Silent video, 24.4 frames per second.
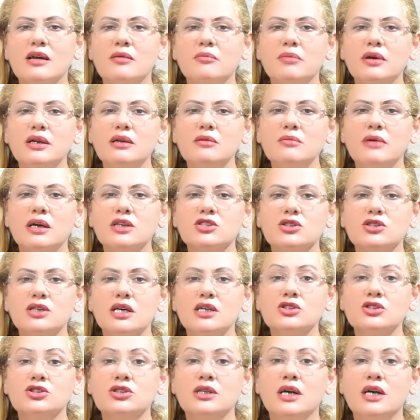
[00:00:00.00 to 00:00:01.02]
beni
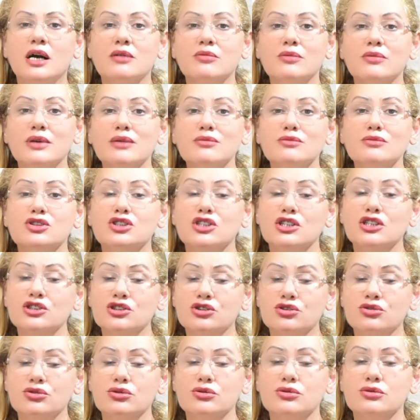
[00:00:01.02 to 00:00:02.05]
baştan çıkarmaya mı
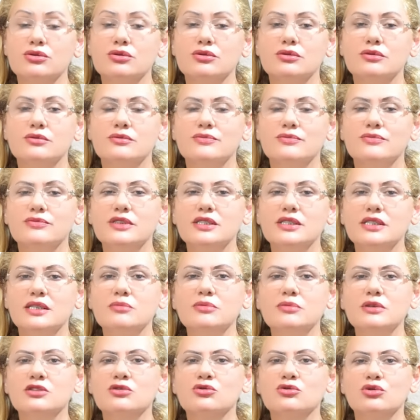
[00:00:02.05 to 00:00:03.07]
çalışıyor diye
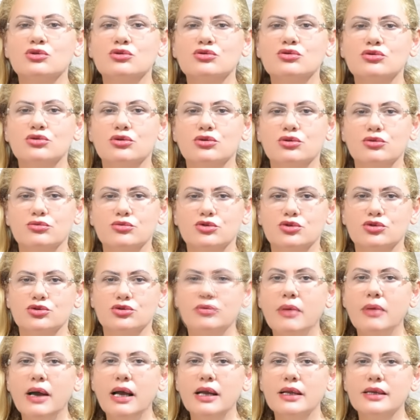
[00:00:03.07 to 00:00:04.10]
bir soru
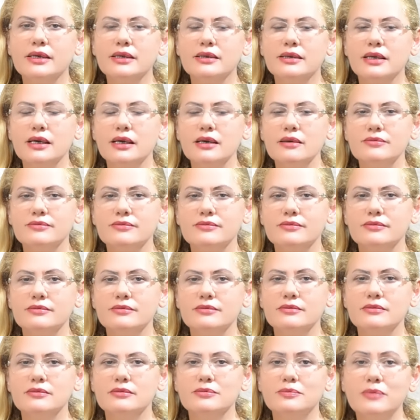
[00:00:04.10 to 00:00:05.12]
sormuş. Belki de
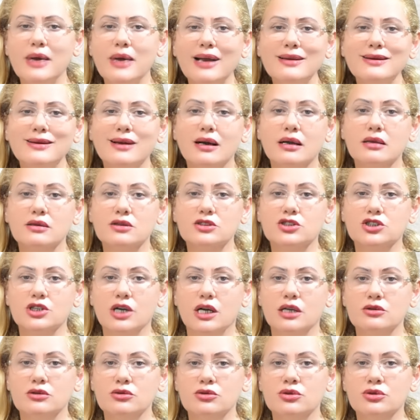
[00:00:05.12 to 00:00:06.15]
ben yanlış
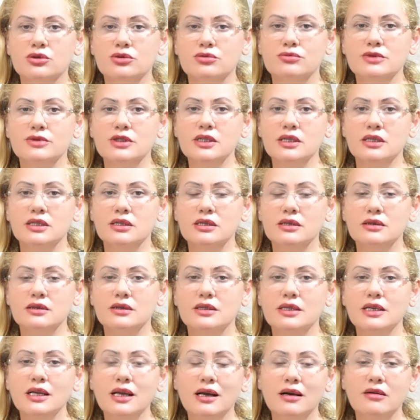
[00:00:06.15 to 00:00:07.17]
anlıyorum diye
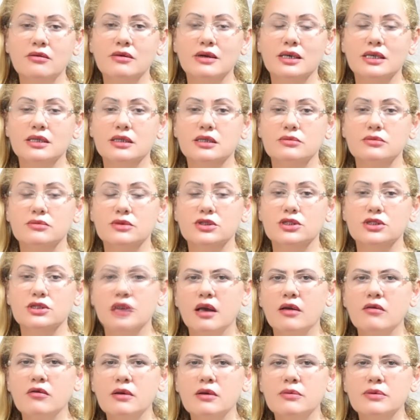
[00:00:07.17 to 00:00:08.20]
ilave etmiş.
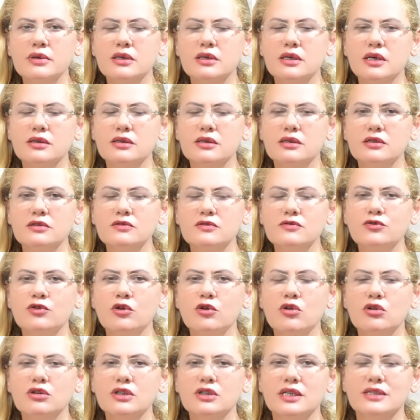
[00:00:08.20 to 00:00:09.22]
Evli bir kadının
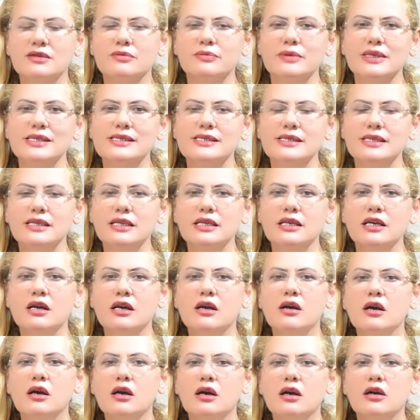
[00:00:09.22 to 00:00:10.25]
flört etmesi
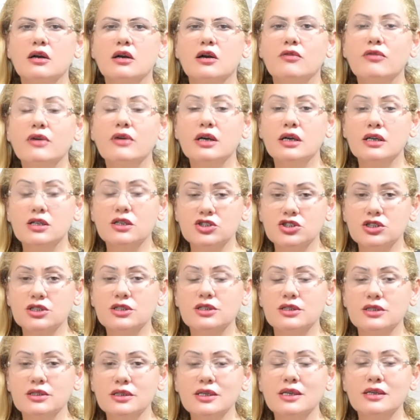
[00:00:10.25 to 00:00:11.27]
kafa
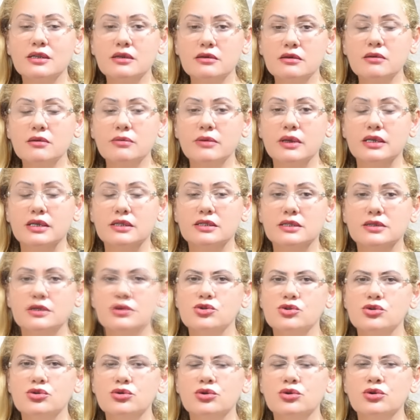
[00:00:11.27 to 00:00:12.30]
karışıklığı yaratabilir.
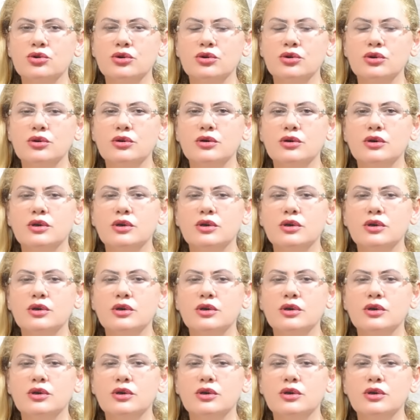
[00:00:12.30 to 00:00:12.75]
Çünkü